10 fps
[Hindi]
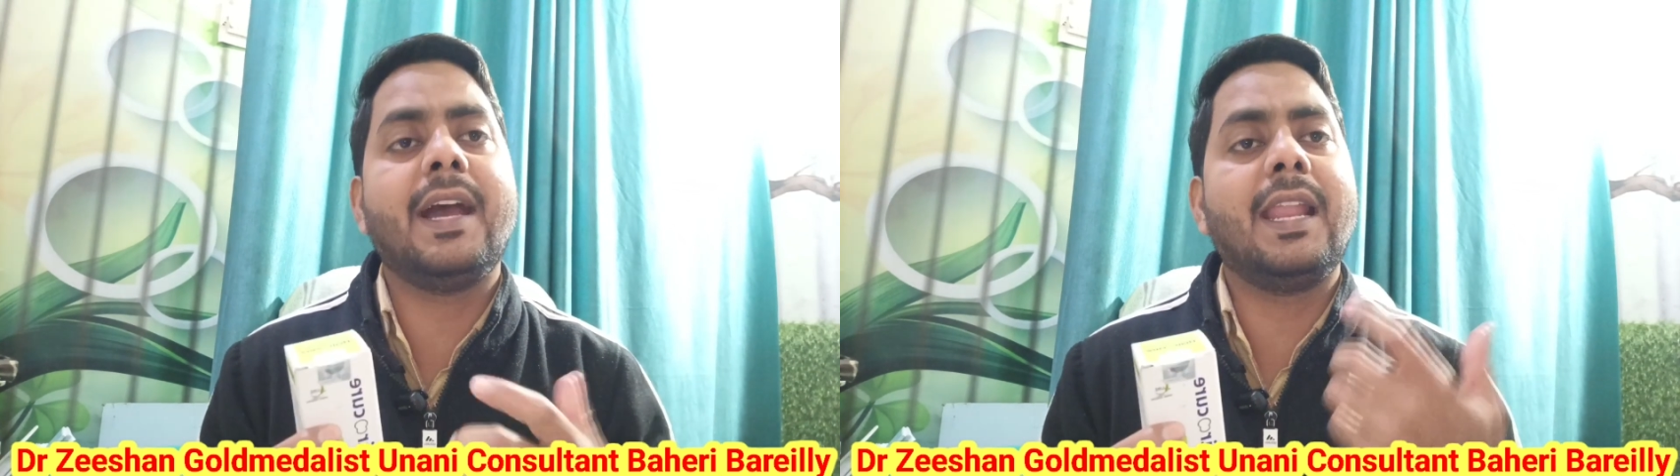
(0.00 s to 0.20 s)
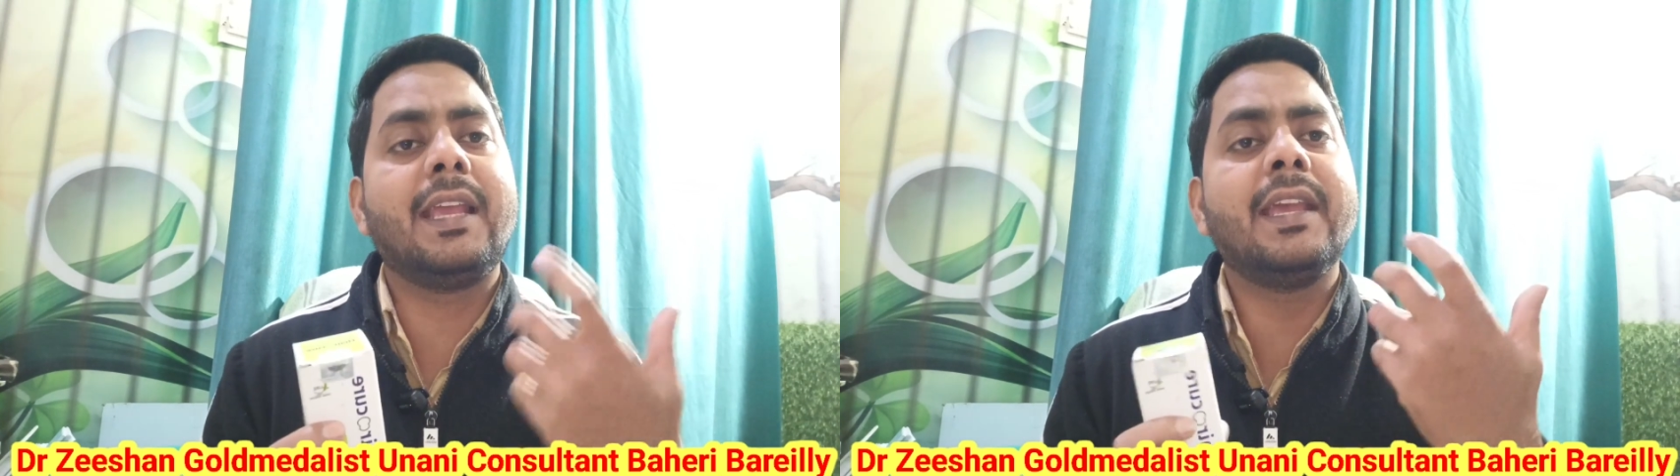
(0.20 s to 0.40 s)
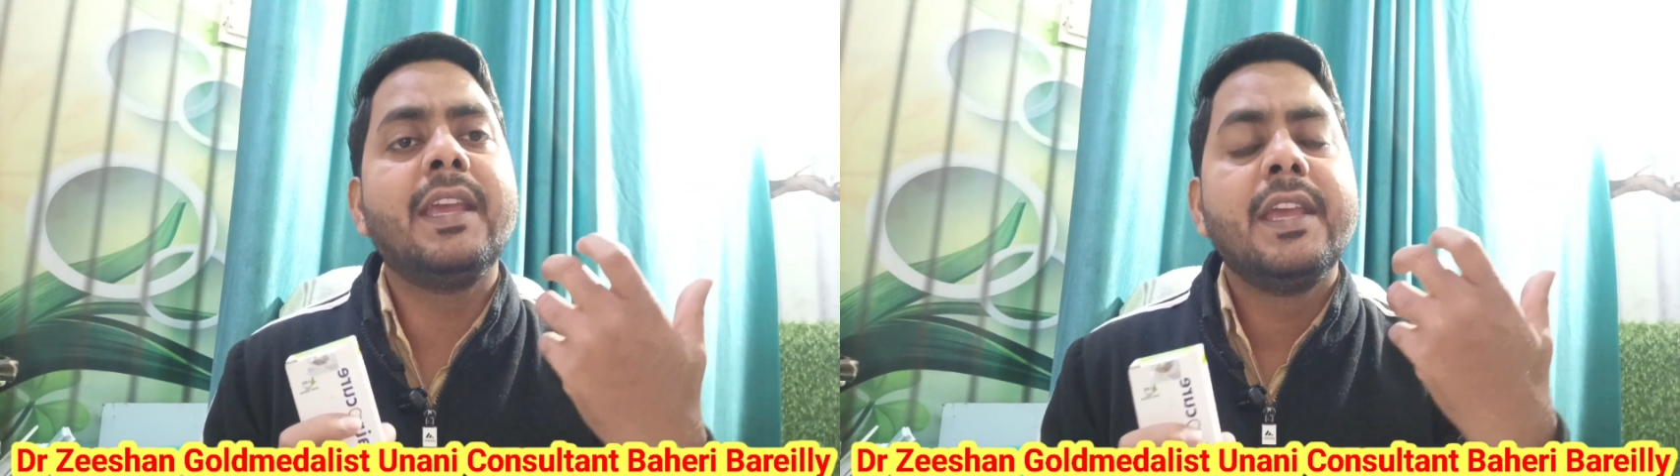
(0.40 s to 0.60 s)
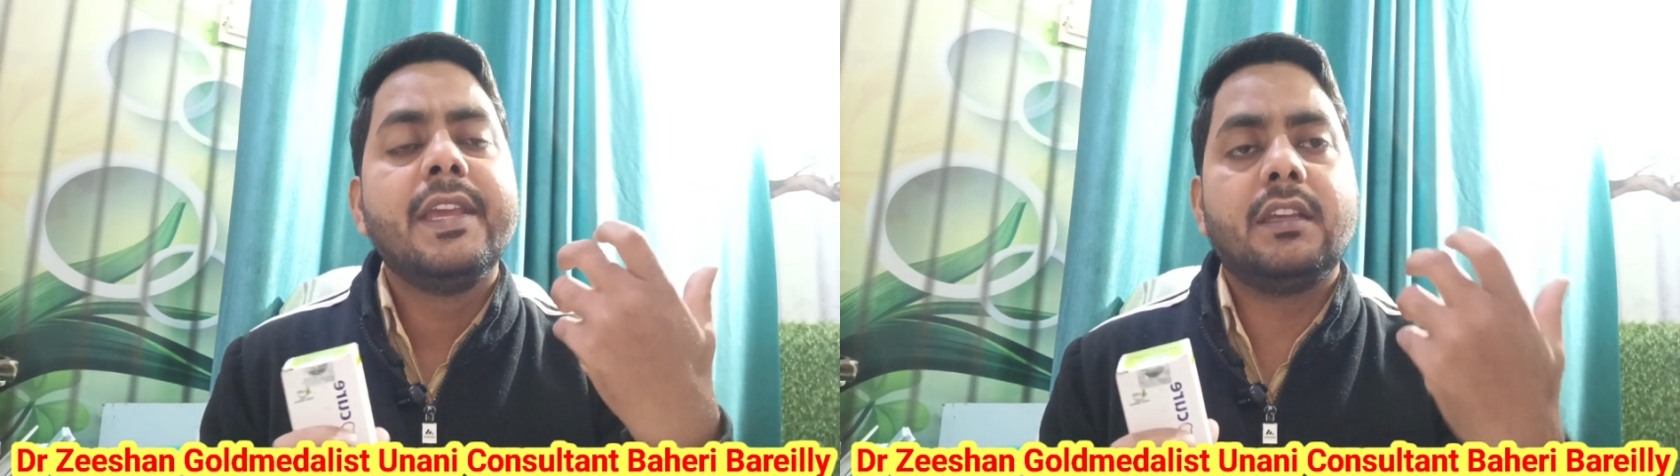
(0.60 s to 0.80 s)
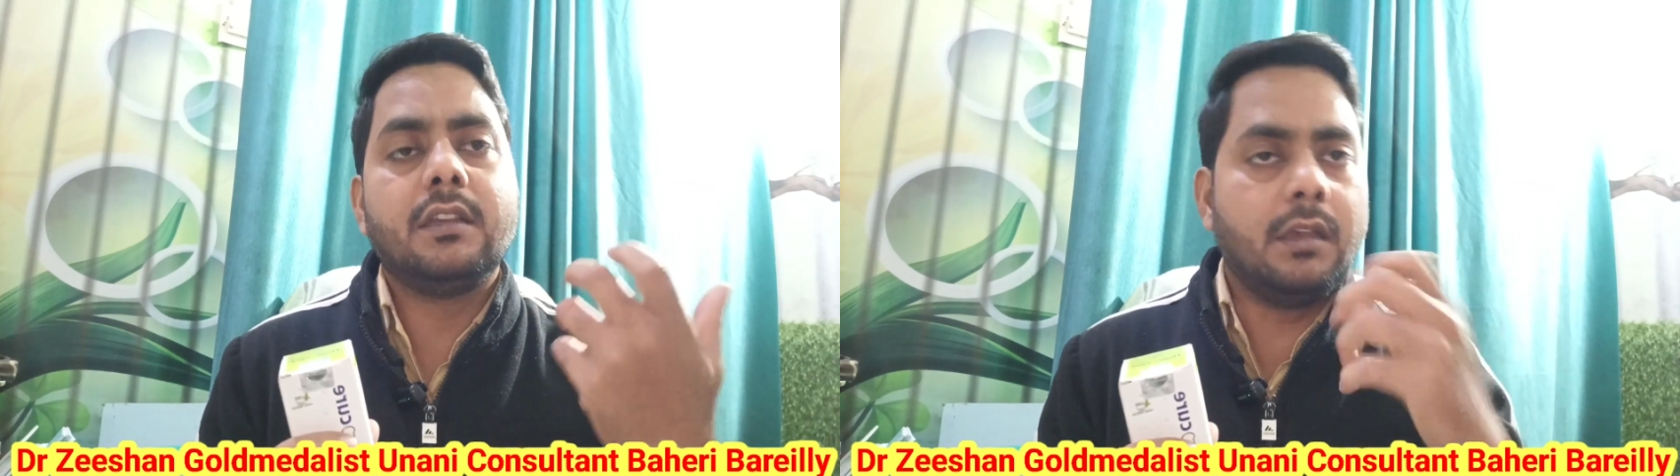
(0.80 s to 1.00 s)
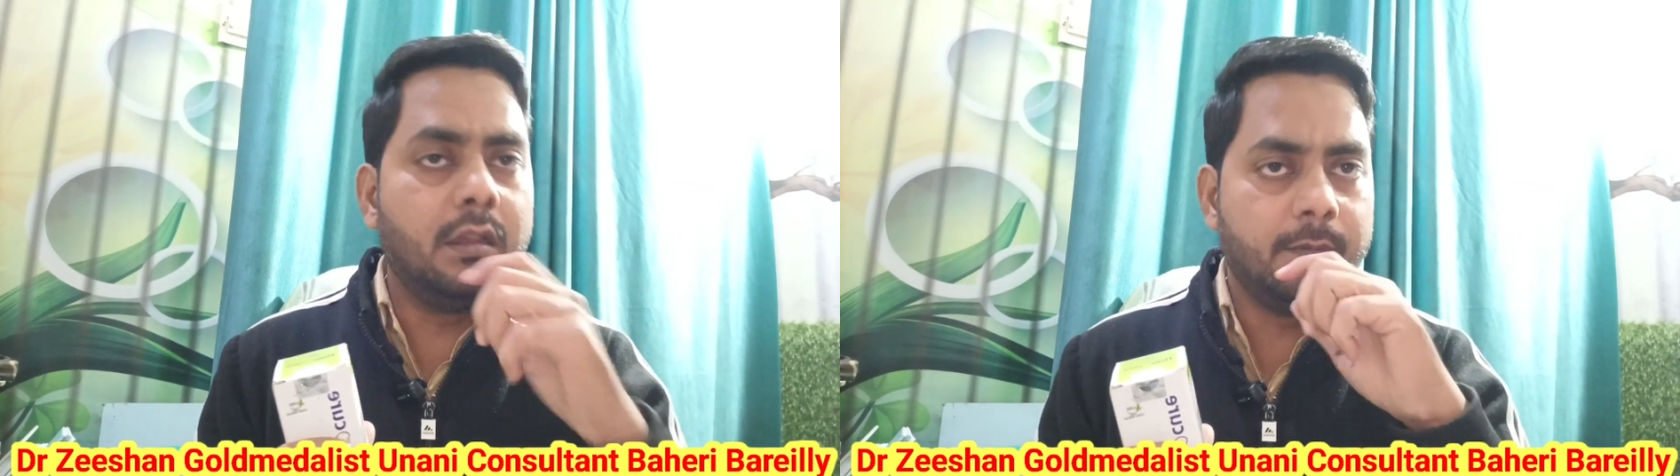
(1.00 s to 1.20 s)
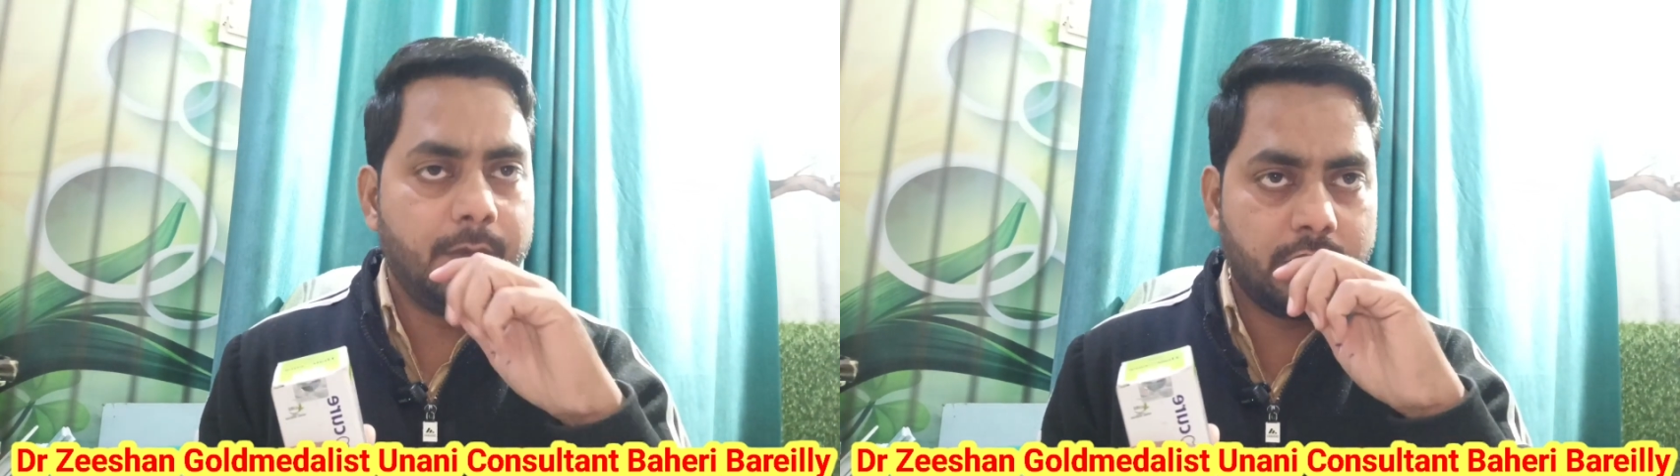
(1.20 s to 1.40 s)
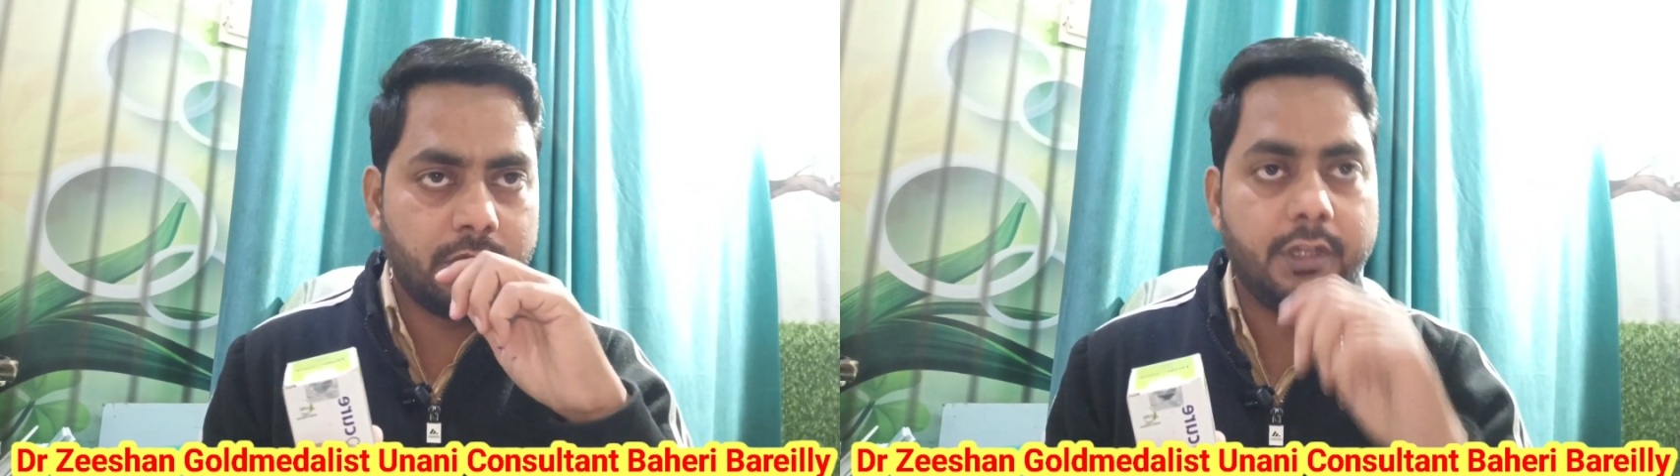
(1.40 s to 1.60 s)
हालांकि
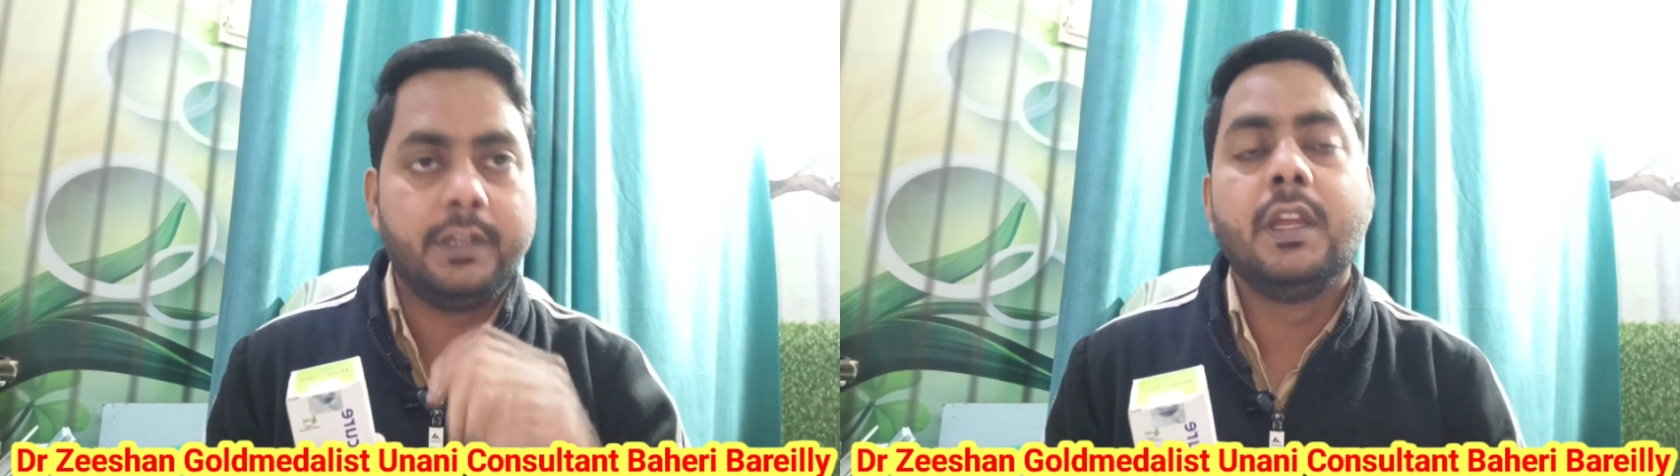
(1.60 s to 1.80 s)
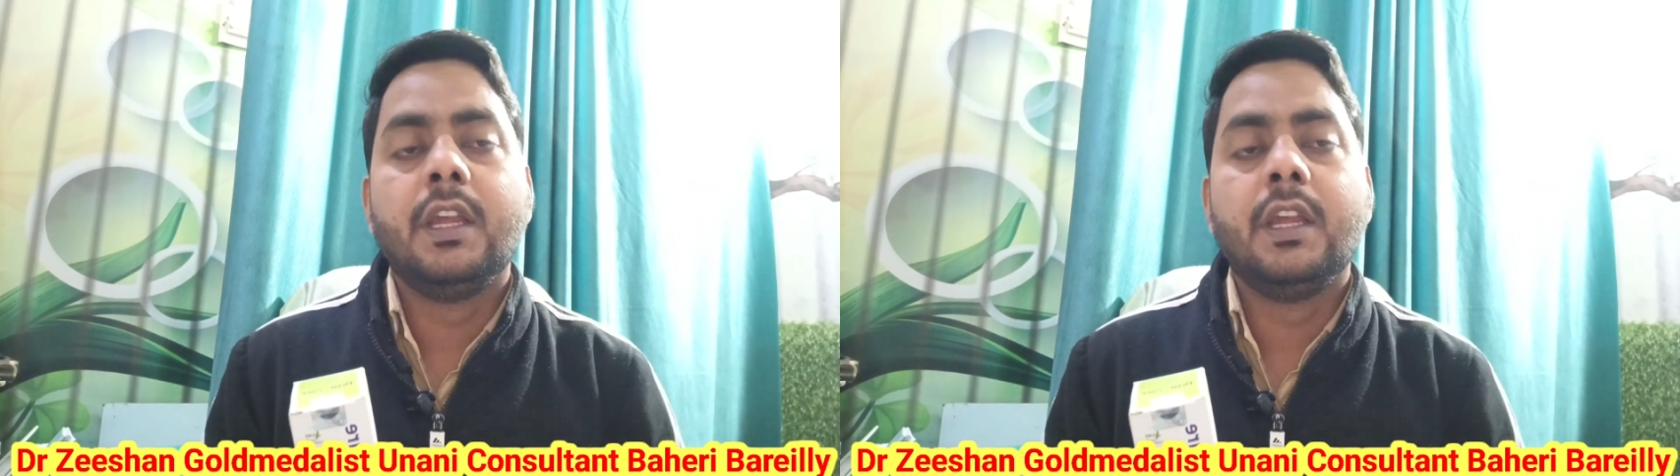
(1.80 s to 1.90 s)
सॉरी